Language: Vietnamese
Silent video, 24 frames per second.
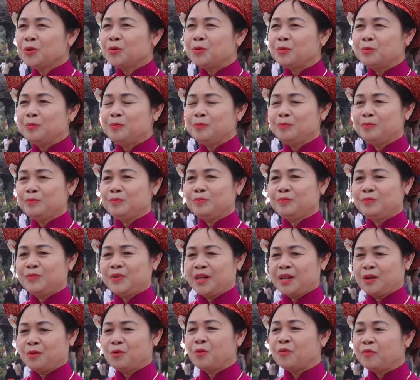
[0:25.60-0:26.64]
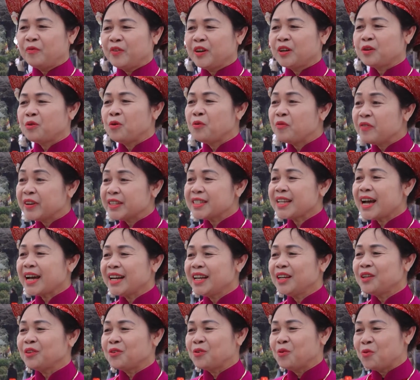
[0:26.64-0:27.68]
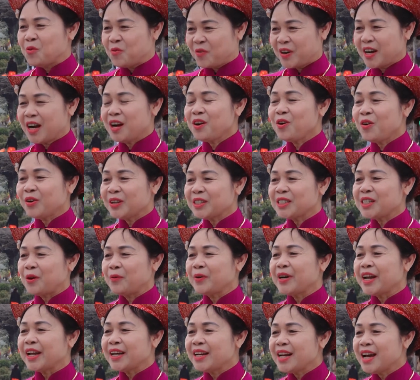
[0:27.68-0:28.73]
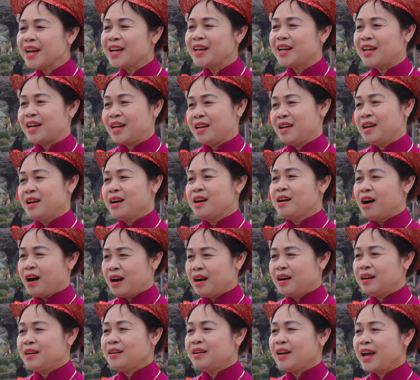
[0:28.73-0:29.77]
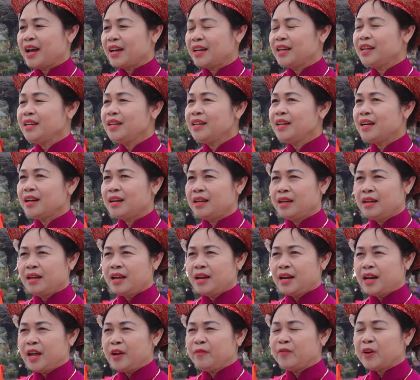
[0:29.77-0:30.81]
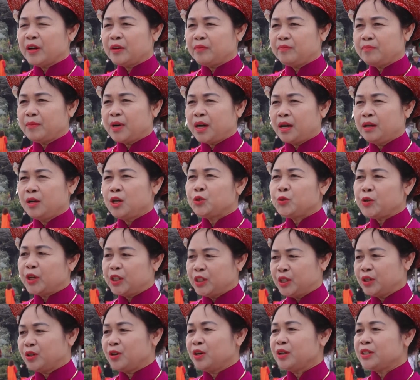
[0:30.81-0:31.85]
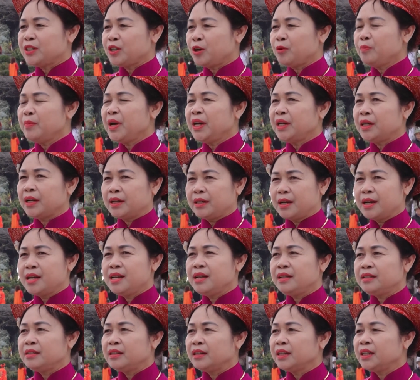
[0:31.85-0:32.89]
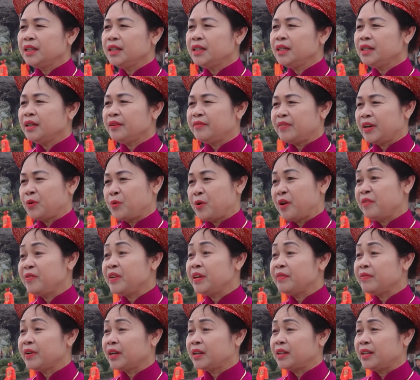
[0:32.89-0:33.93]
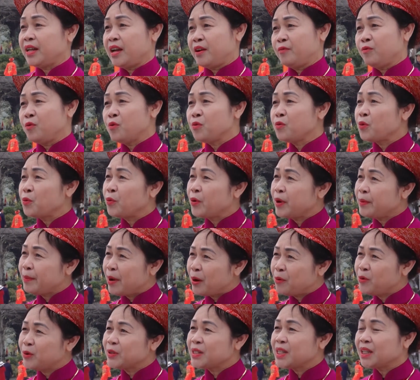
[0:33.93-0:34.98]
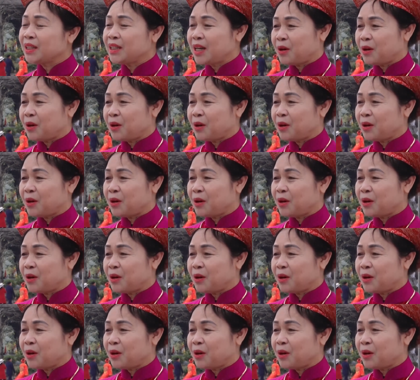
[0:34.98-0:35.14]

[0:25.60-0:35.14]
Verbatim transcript: Tôi cũng cùng với gia đình, cùng các con cháu đến đây là hưởng lại cái lễ Phật mà truyền cho con cháu mình, là đây là những cái văn hóa phi vật thể vô cùng quý báu của